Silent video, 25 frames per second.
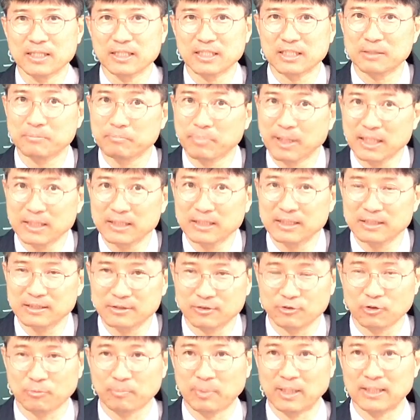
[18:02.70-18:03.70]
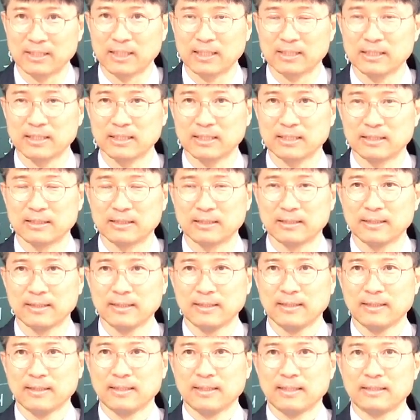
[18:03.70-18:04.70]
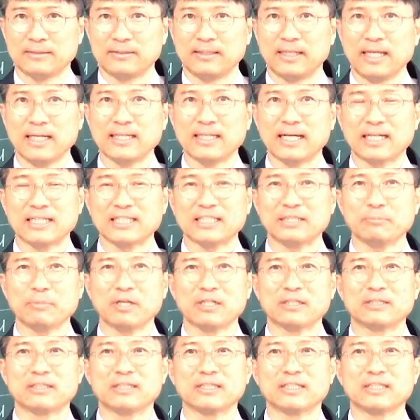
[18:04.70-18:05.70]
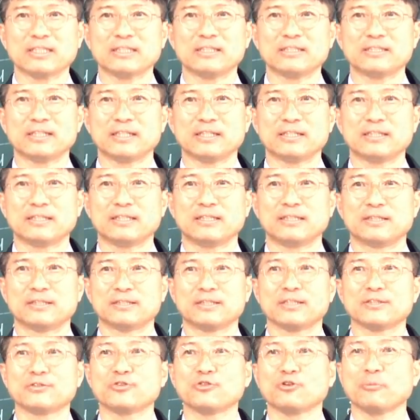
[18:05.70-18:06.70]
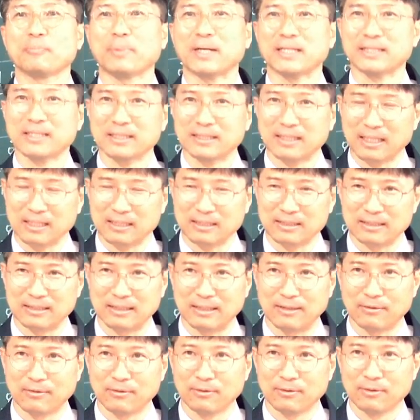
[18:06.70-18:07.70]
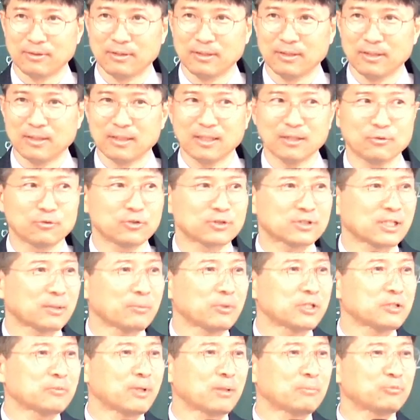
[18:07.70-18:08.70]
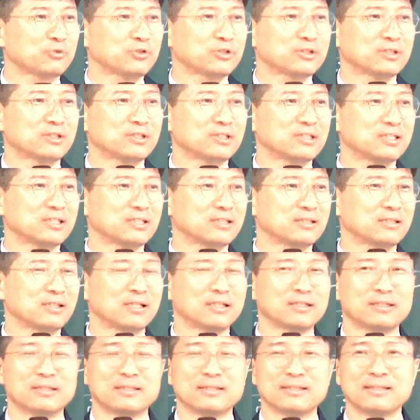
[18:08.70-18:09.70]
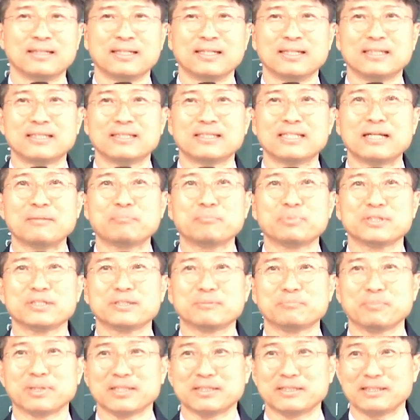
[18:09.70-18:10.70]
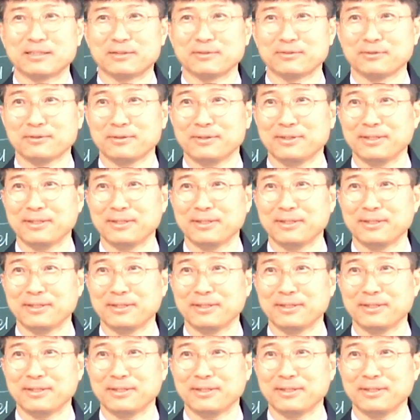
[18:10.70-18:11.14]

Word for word: 심판이거든요. 판단이 내 양심에 그르끼는 죄를 스스로 판단하는 거예요. 그 우리 자매님 한 분이 그러시던데 이걸 셀프 심판이라고